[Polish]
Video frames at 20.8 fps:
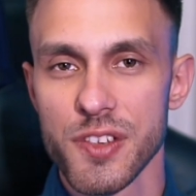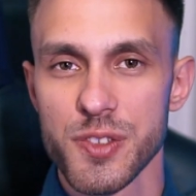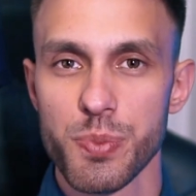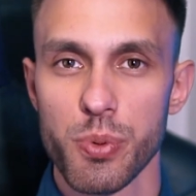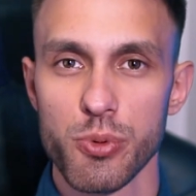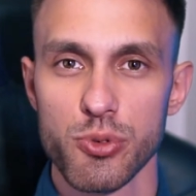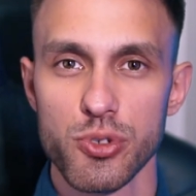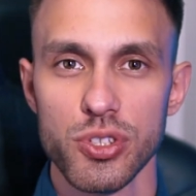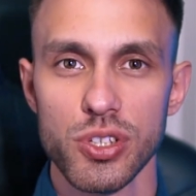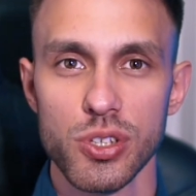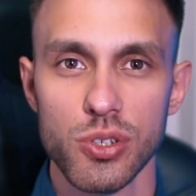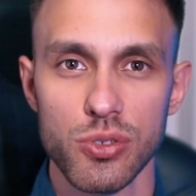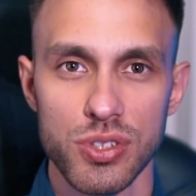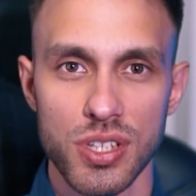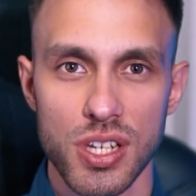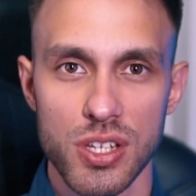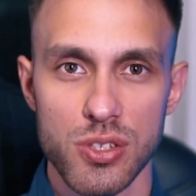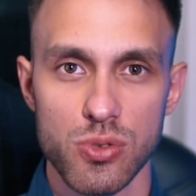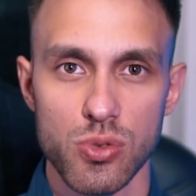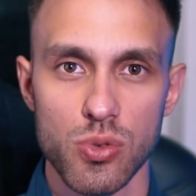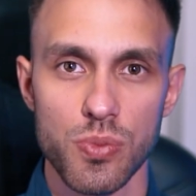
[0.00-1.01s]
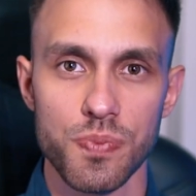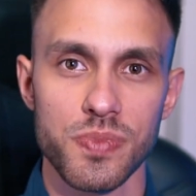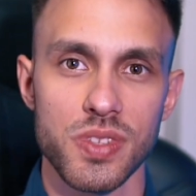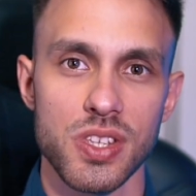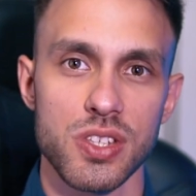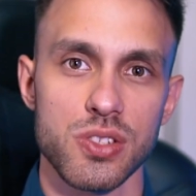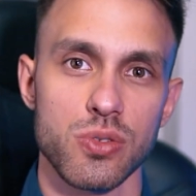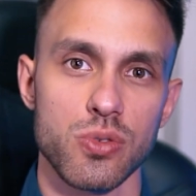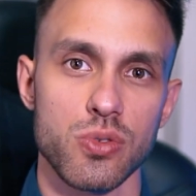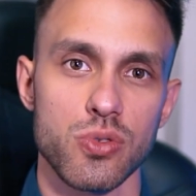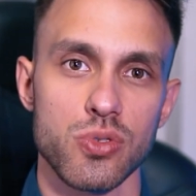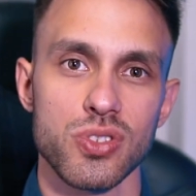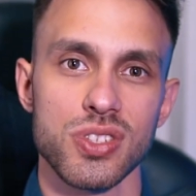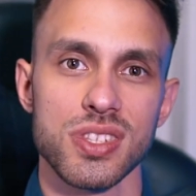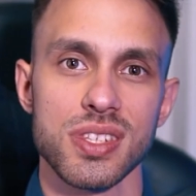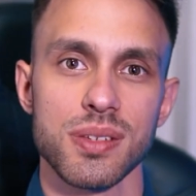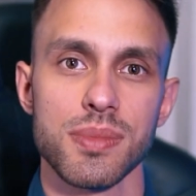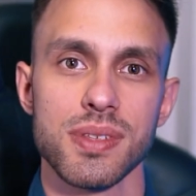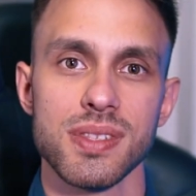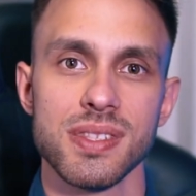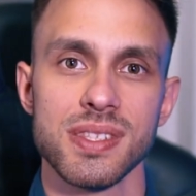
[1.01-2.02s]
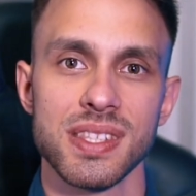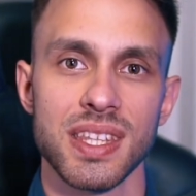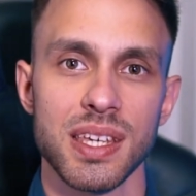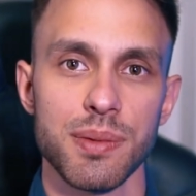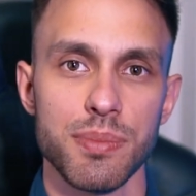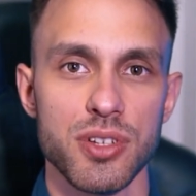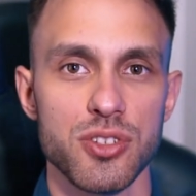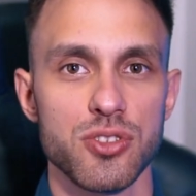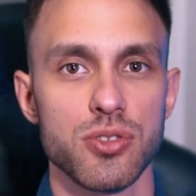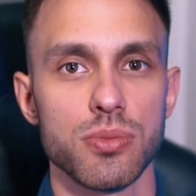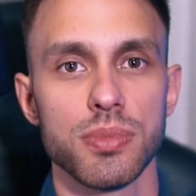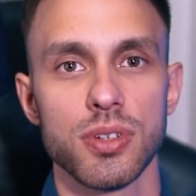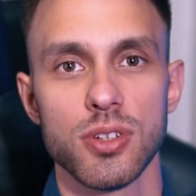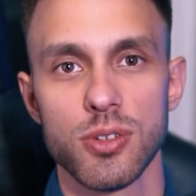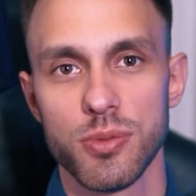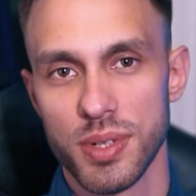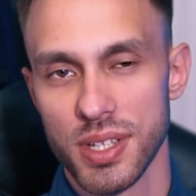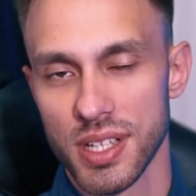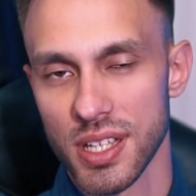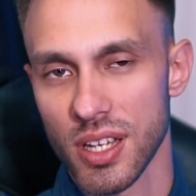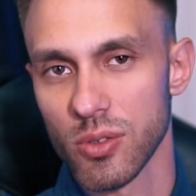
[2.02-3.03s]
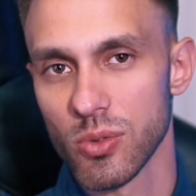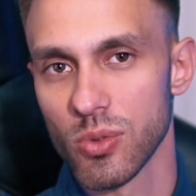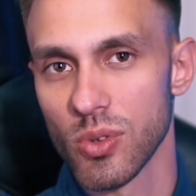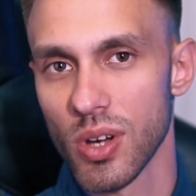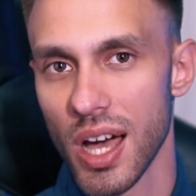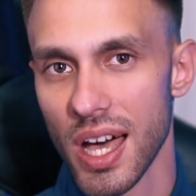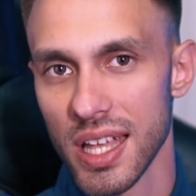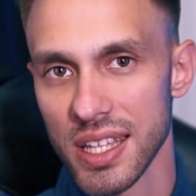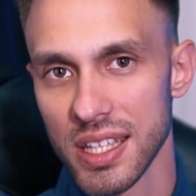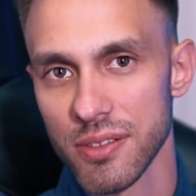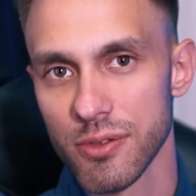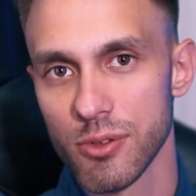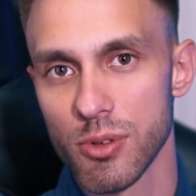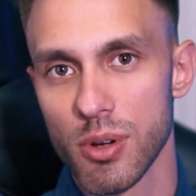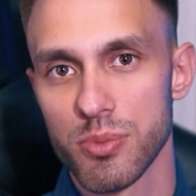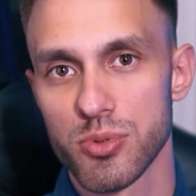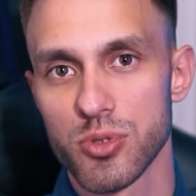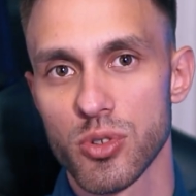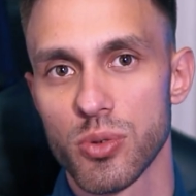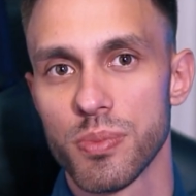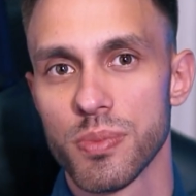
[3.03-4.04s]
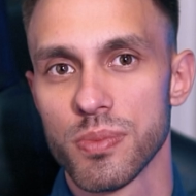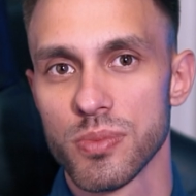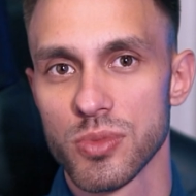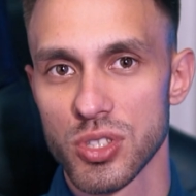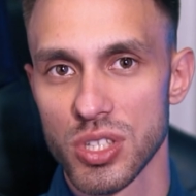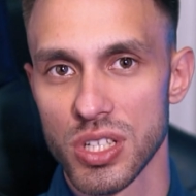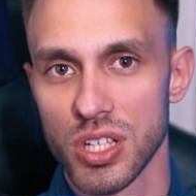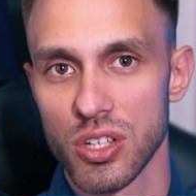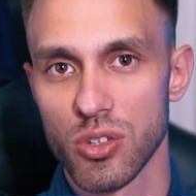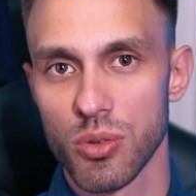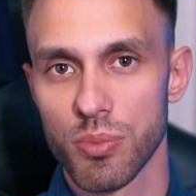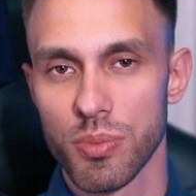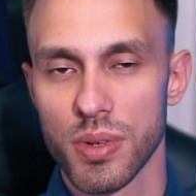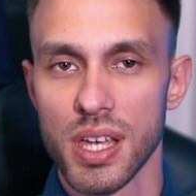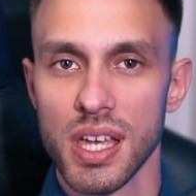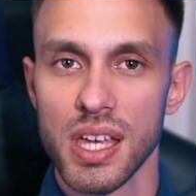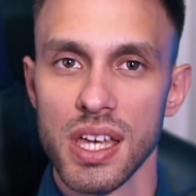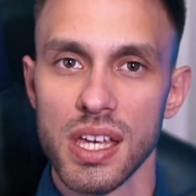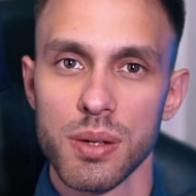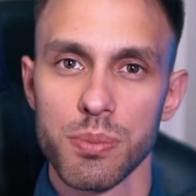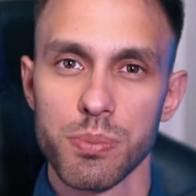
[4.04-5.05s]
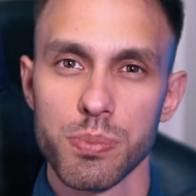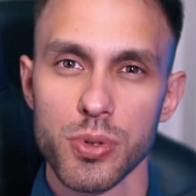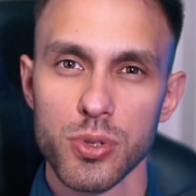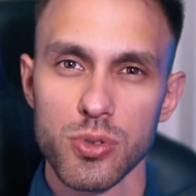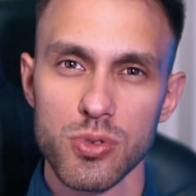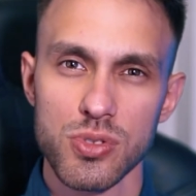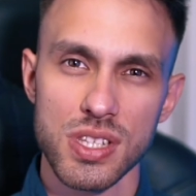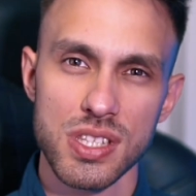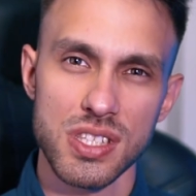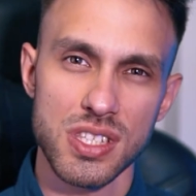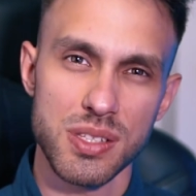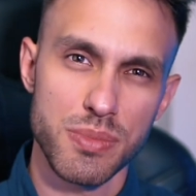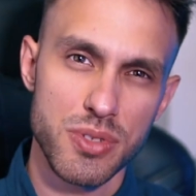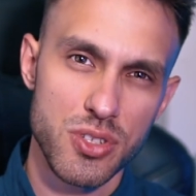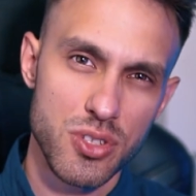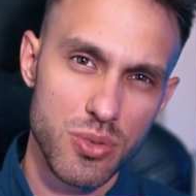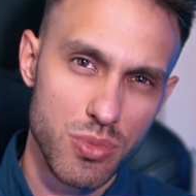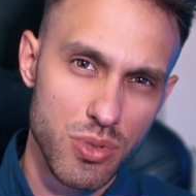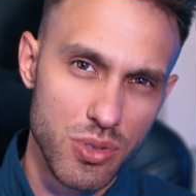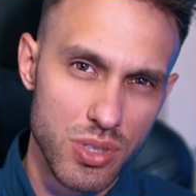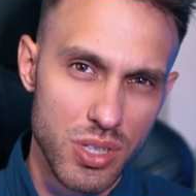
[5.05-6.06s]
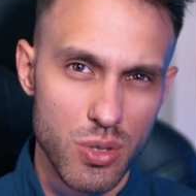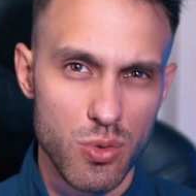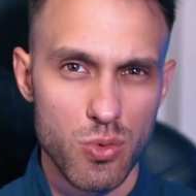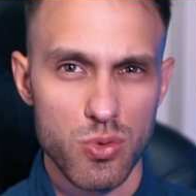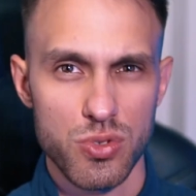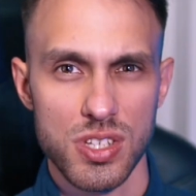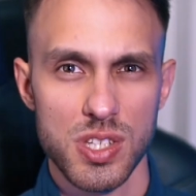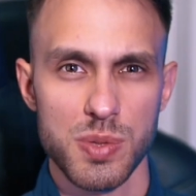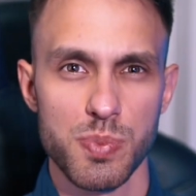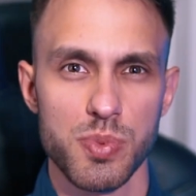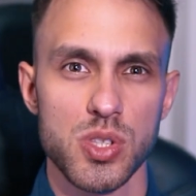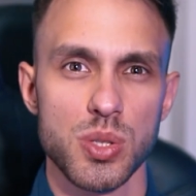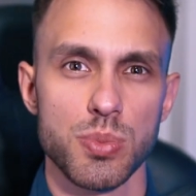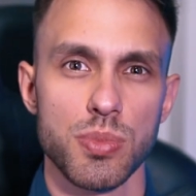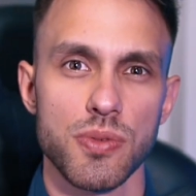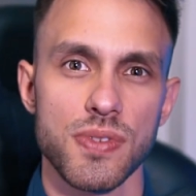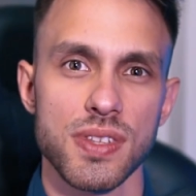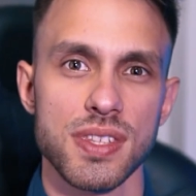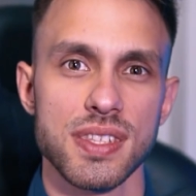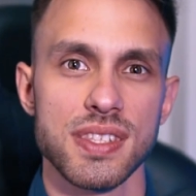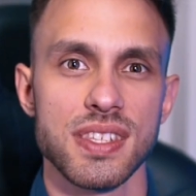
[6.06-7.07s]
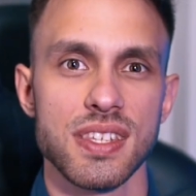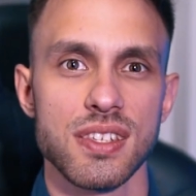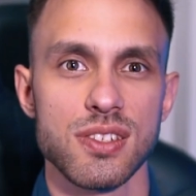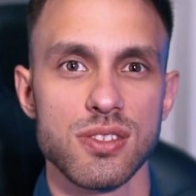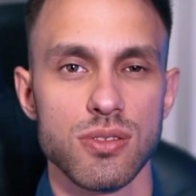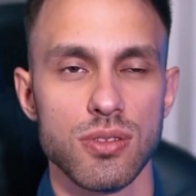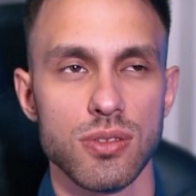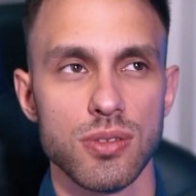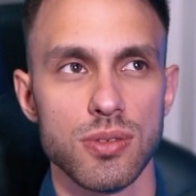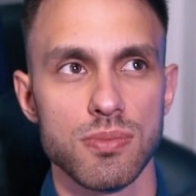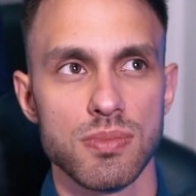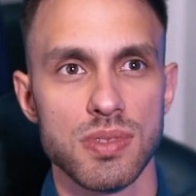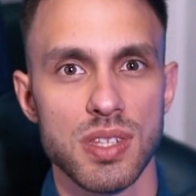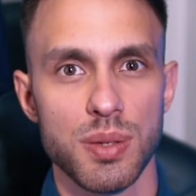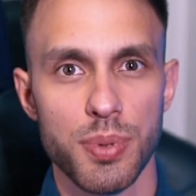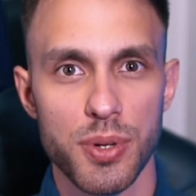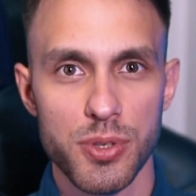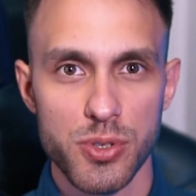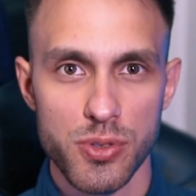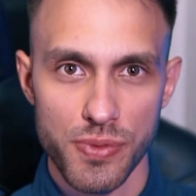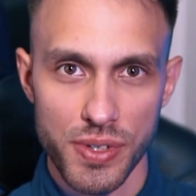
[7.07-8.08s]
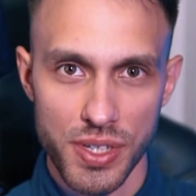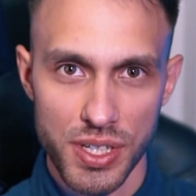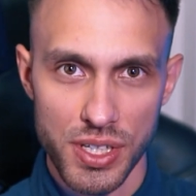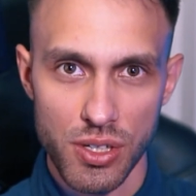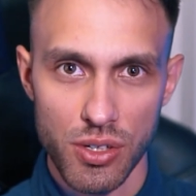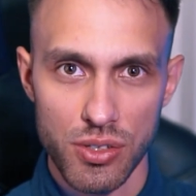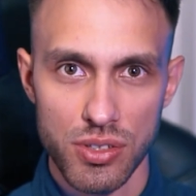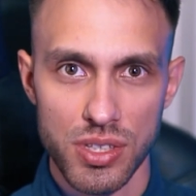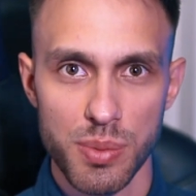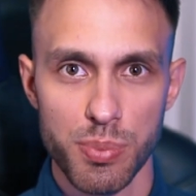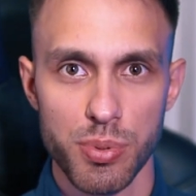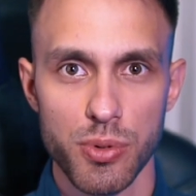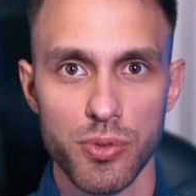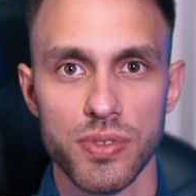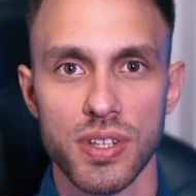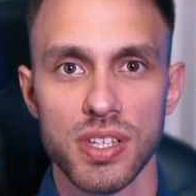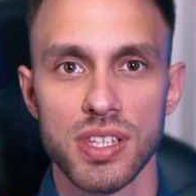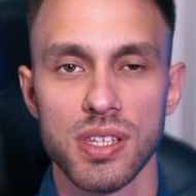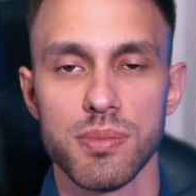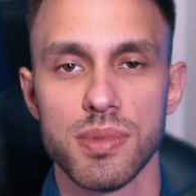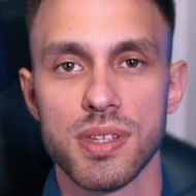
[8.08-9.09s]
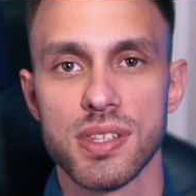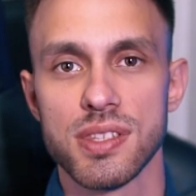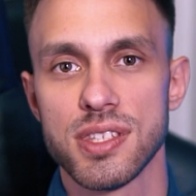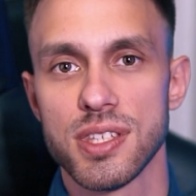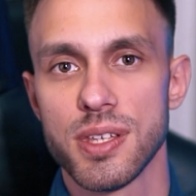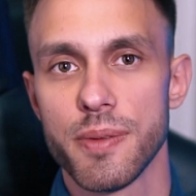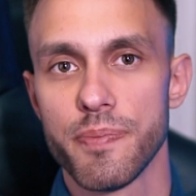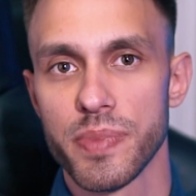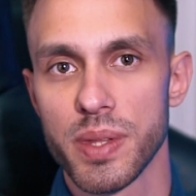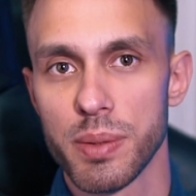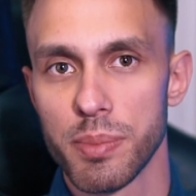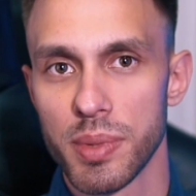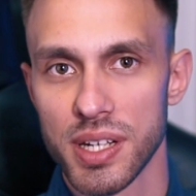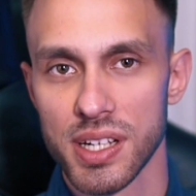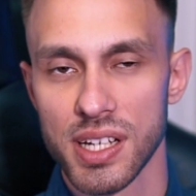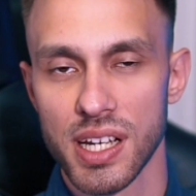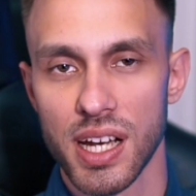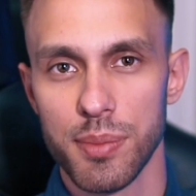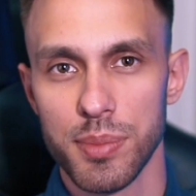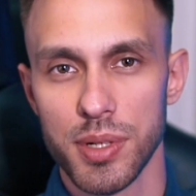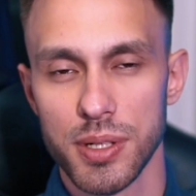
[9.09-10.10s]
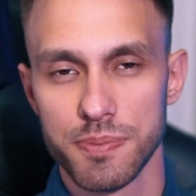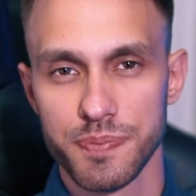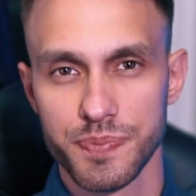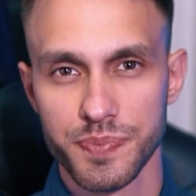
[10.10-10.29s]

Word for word: Współczynnik kontrastu jest to różnica między najbliższą bielą ekranu a najgłębszą czernią. Producenci mierzą to na różne sposoby, więc nie jest to za bardzo wiarygodne porównanie między markami.